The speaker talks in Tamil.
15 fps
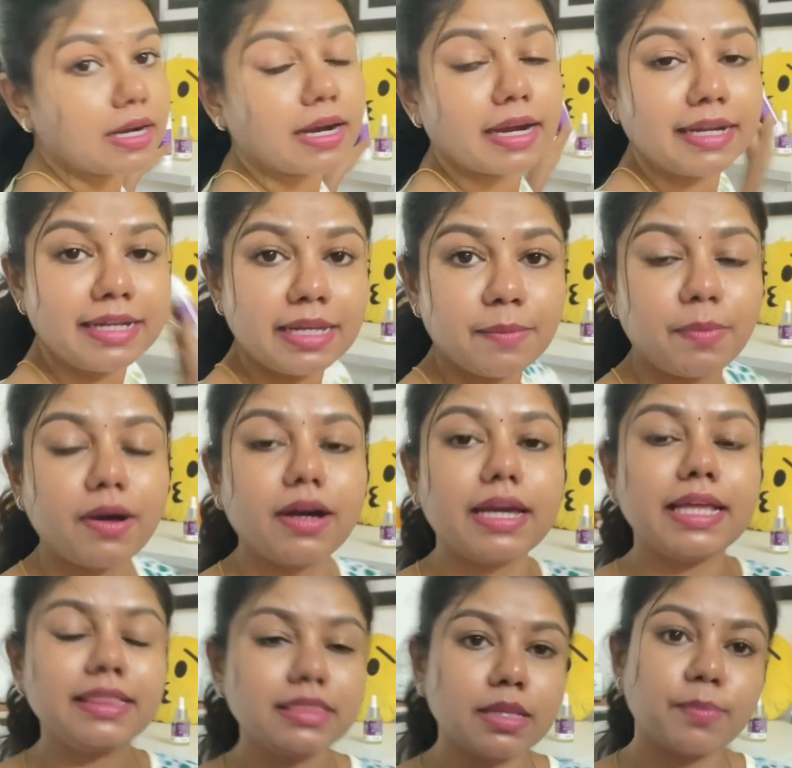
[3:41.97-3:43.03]

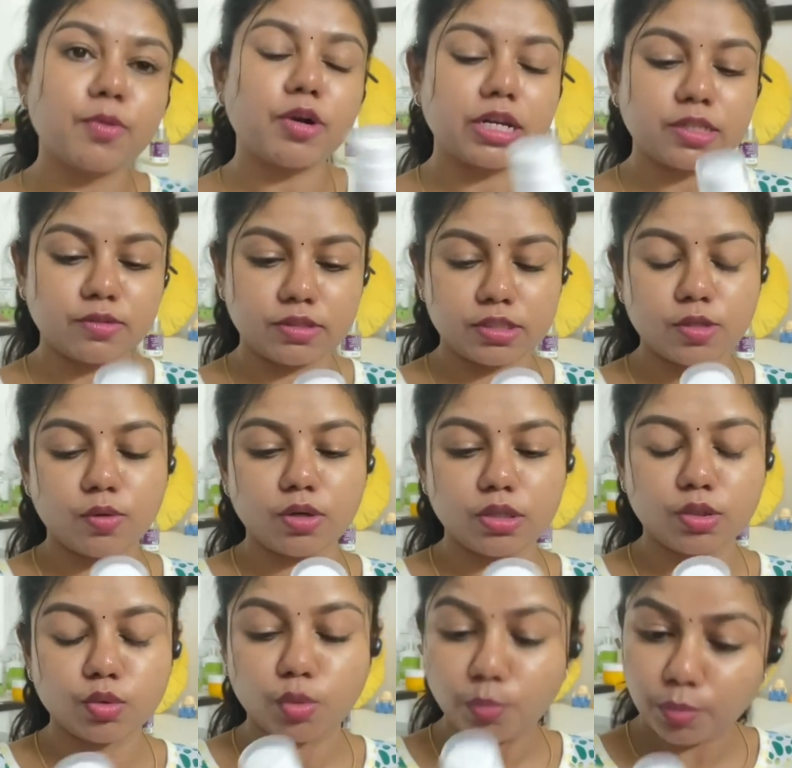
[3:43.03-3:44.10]
கண்டிப்பாக இந்த ப்ராடக்ட் வந்துட்டு
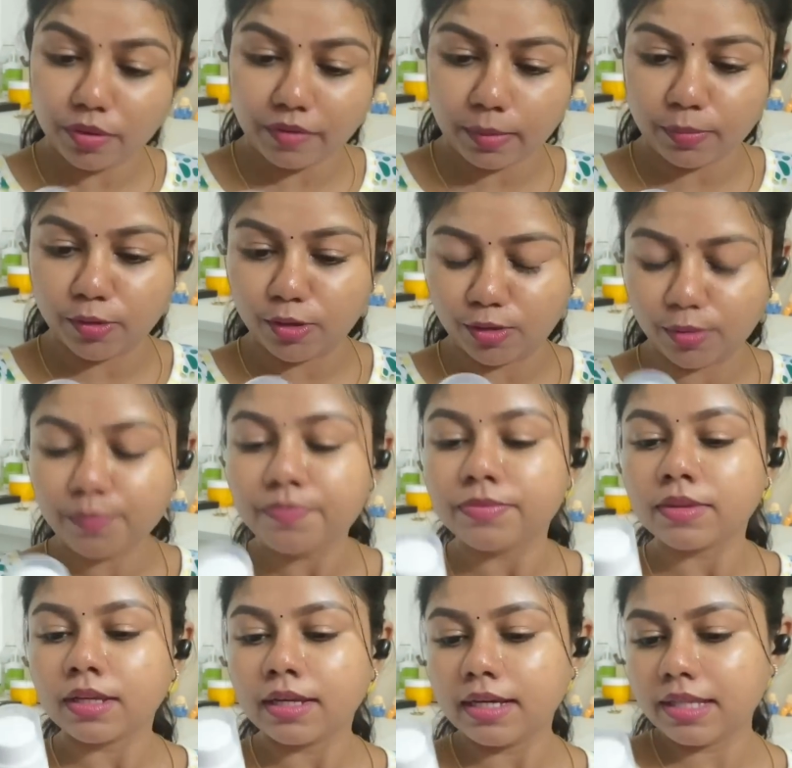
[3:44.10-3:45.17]
உங்களுக்கு ரொம்பவே பிடிக்கும்
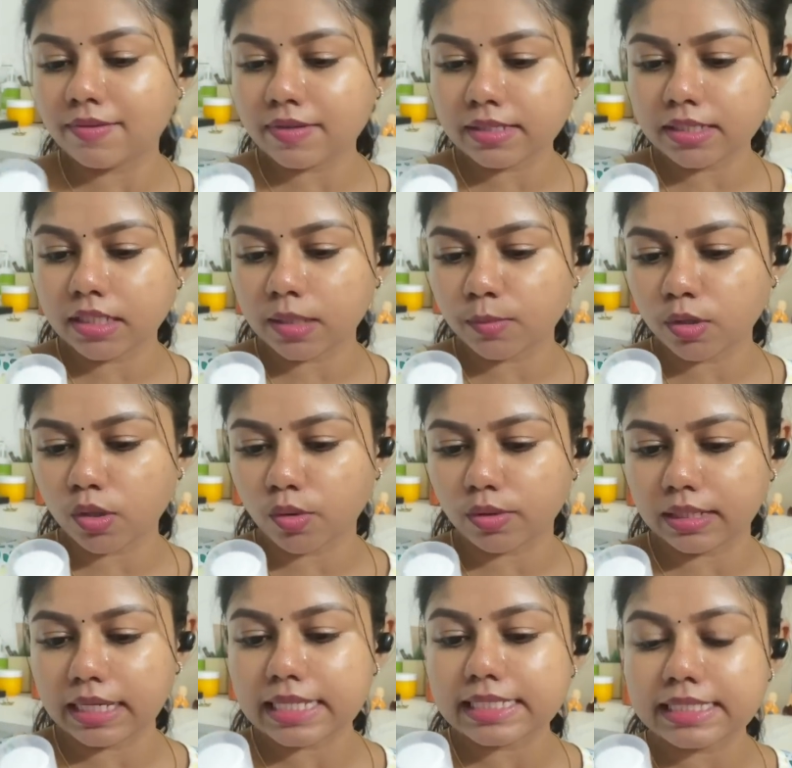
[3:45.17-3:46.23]
இது வந்து
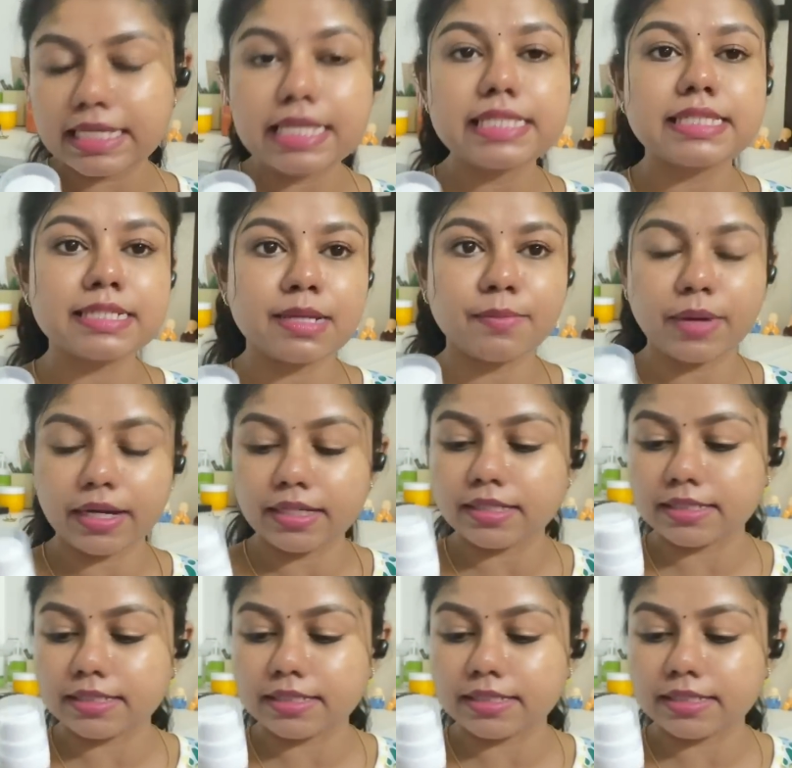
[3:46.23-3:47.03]
டெமக்கோடைய சீசனமைடு